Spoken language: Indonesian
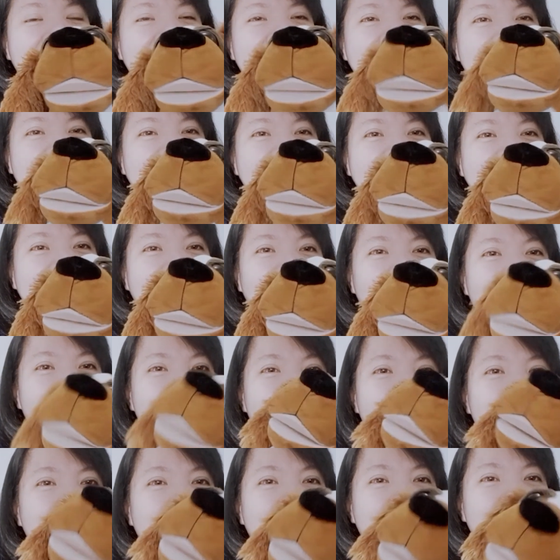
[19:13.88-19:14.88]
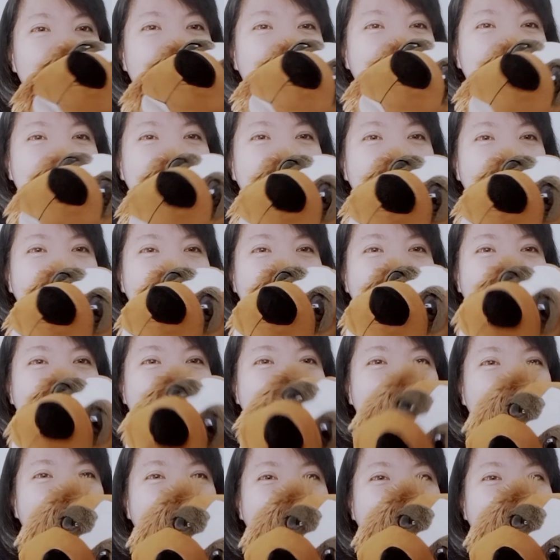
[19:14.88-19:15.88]
yang memimpin bangsa
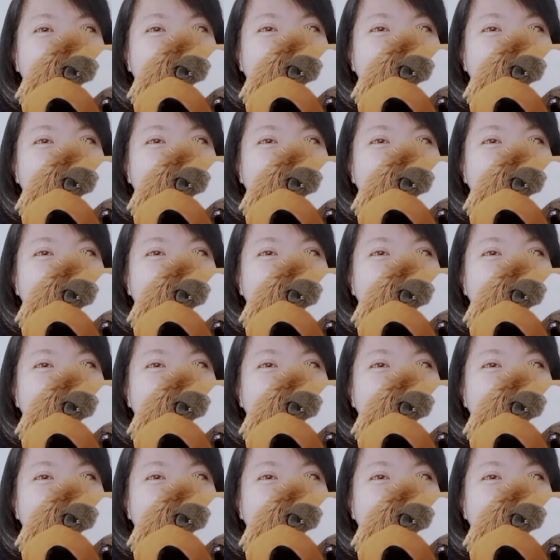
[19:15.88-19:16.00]
Israel